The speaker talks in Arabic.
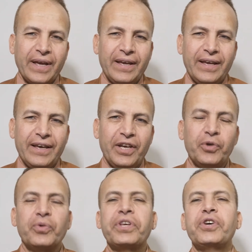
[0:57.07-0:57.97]
آه، إن
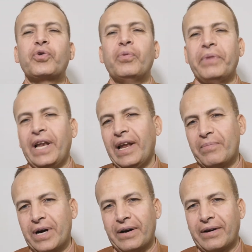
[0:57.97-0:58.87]
أريكم إلا
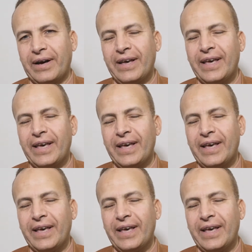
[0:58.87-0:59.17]
ما أرى